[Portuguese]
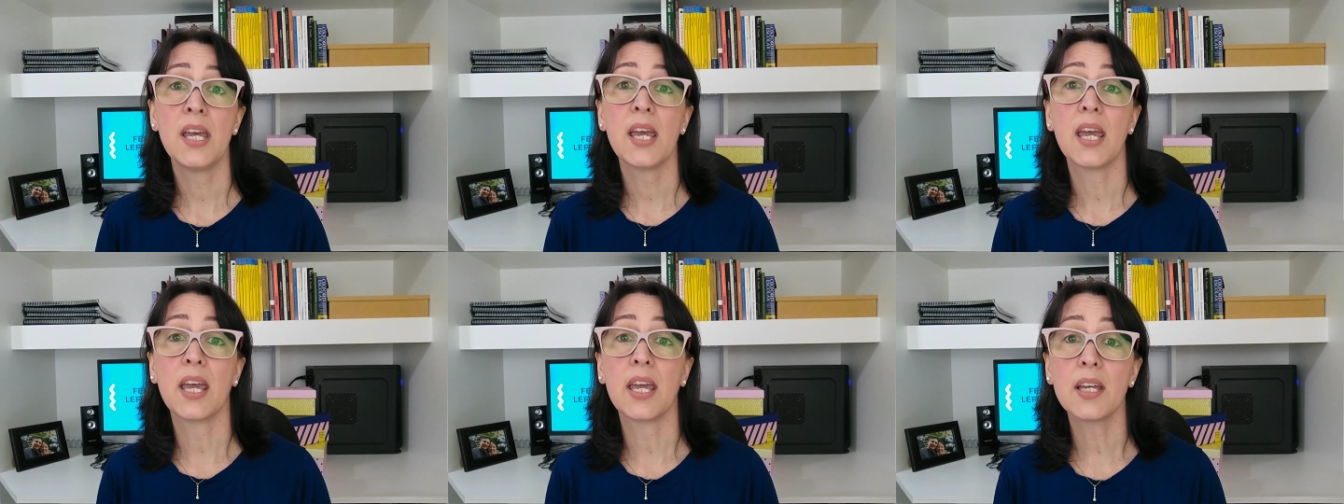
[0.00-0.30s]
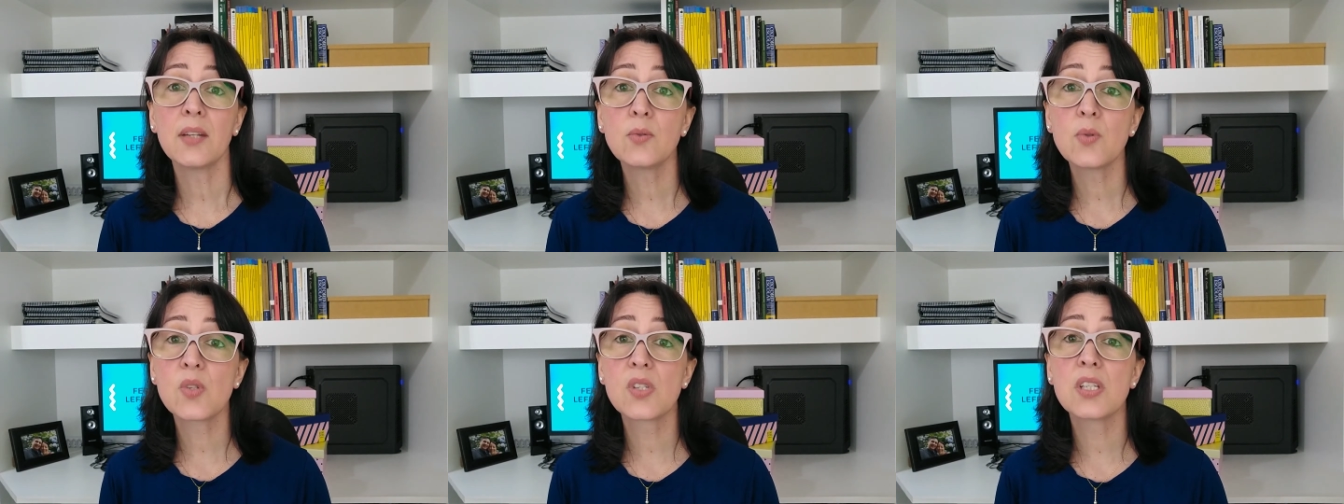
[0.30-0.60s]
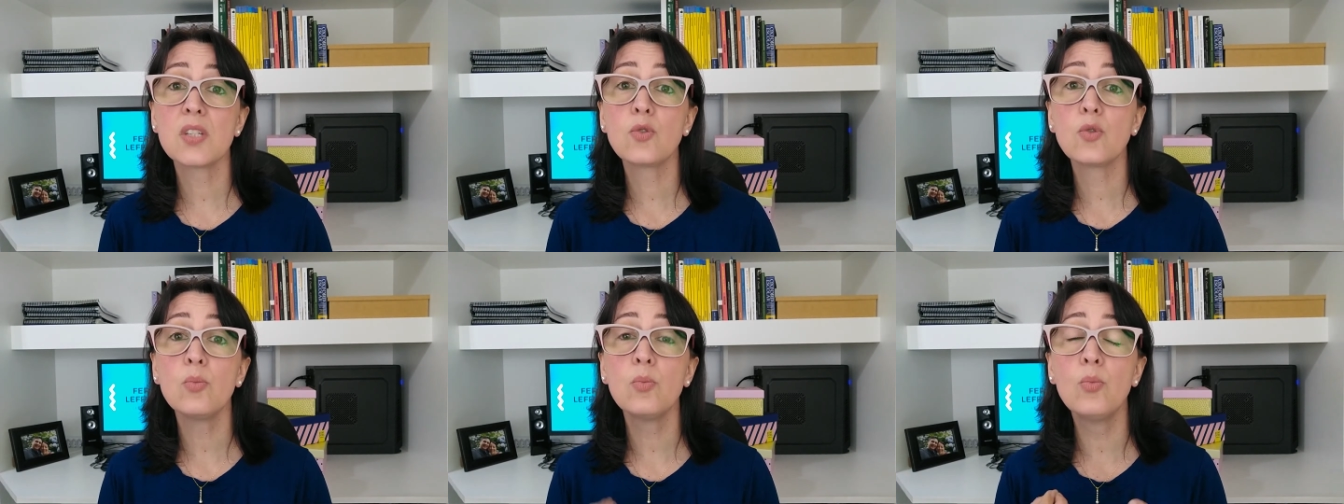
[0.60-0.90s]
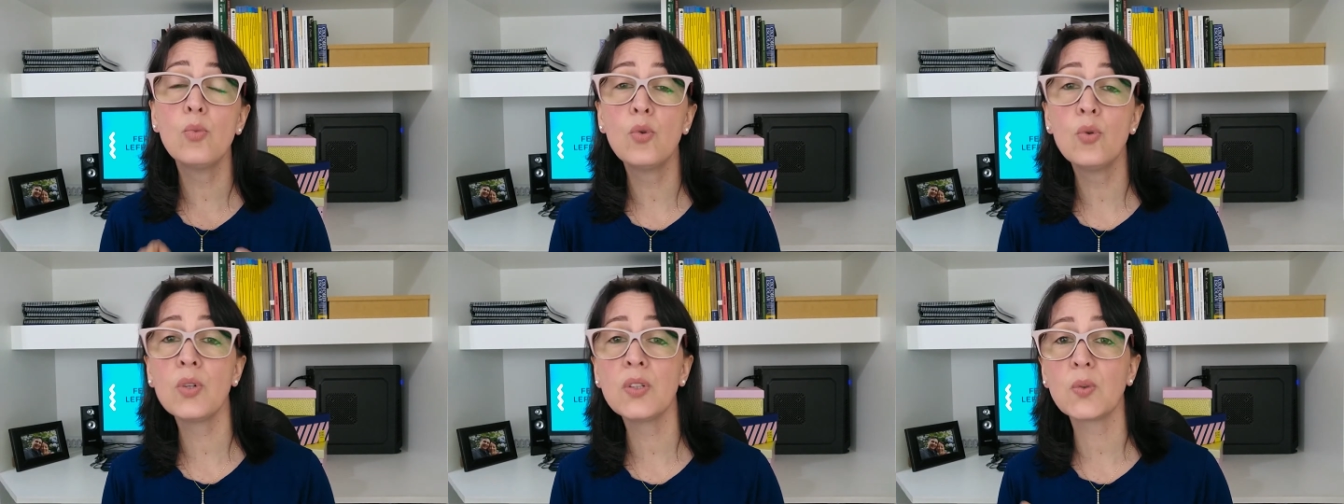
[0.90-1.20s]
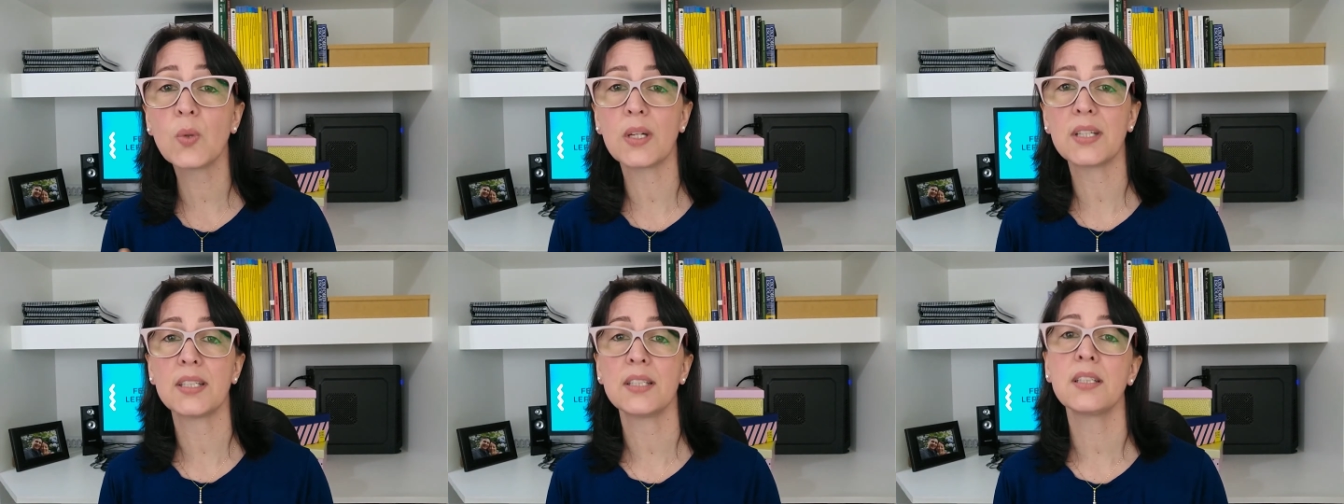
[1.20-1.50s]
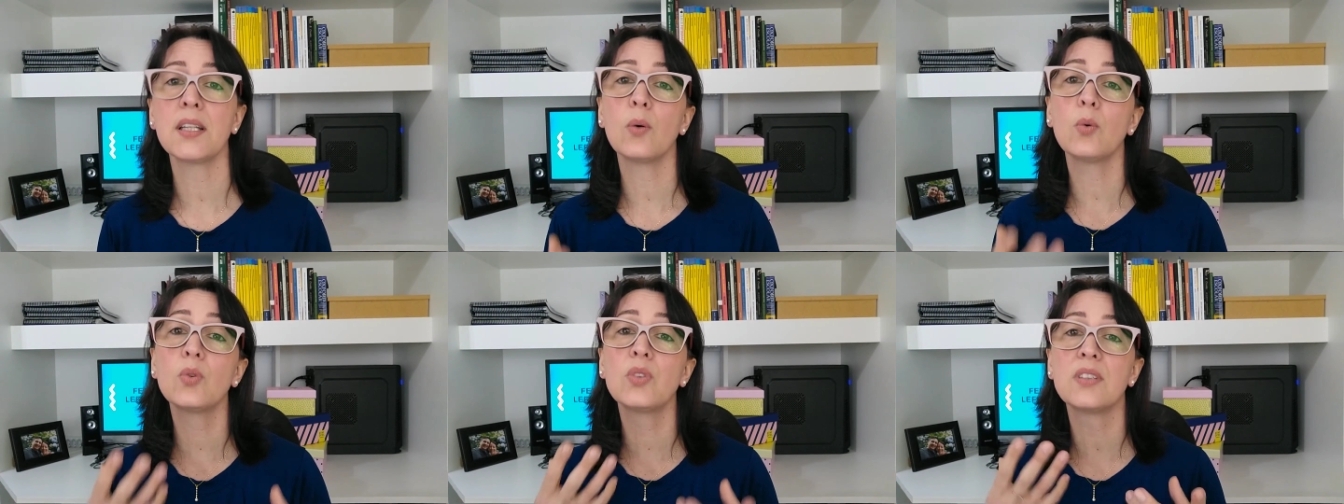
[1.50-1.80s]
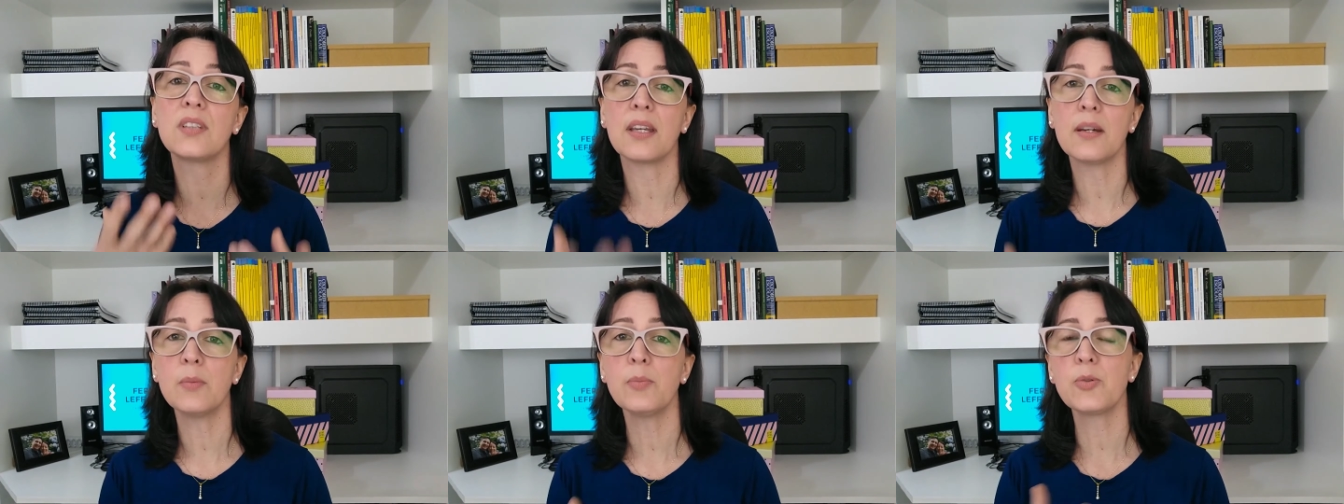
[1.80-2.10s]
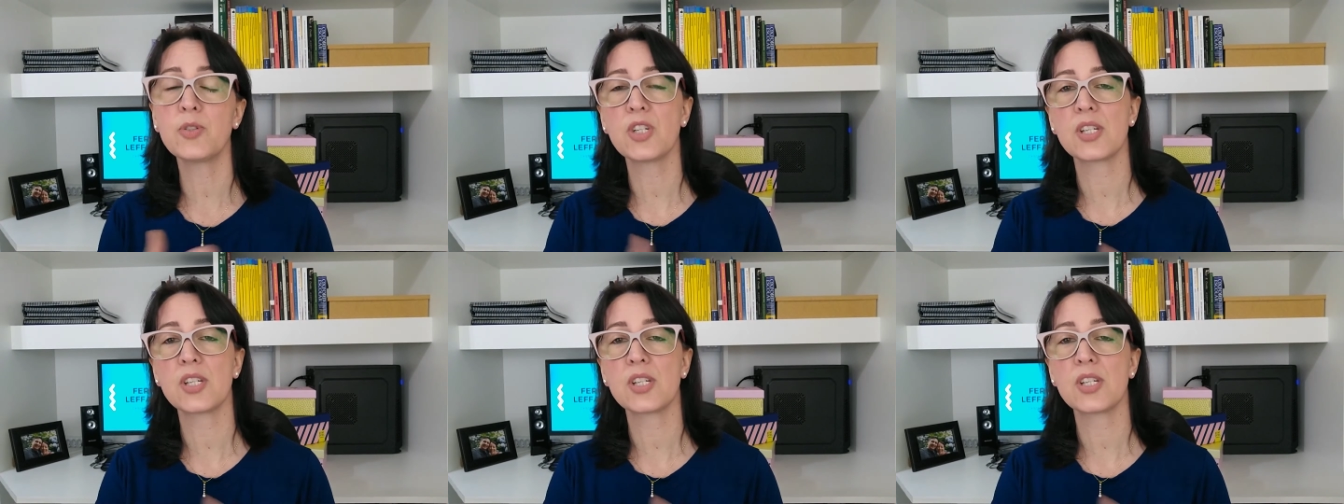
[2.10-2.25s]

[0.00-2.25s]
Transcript: reduzindo muito ainda o tempo